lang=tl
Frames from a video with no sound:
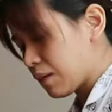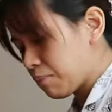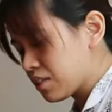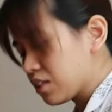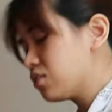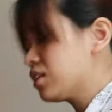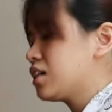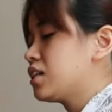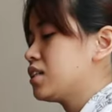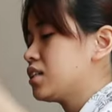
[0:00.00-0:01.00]
Tapos ito
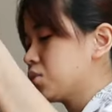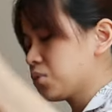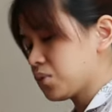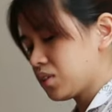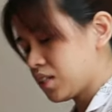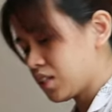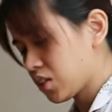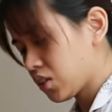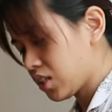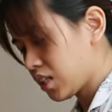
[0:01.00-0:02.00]
na suot ko na
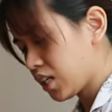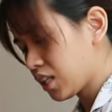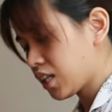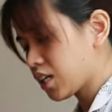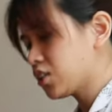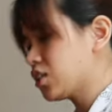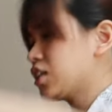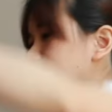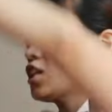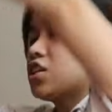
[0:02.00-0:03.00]
rin to. Nakita ka
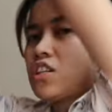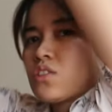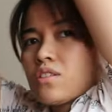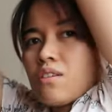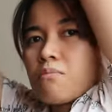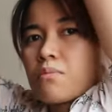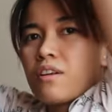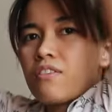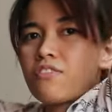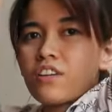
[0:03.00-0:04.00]
nakita niyo na to sa
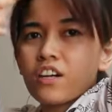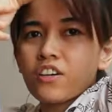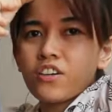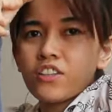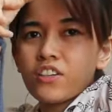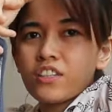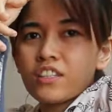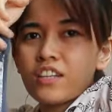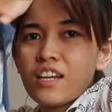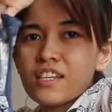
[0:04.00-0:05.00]
vlog ko na
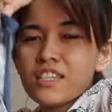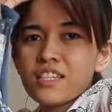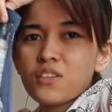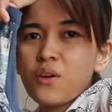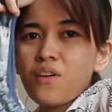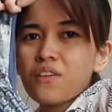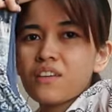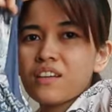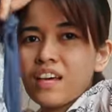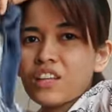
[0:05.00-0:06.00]
dress. Yung
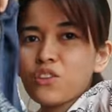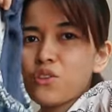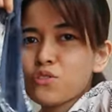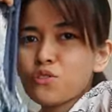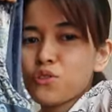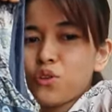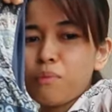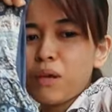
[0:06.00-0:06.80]
ito yung suot ko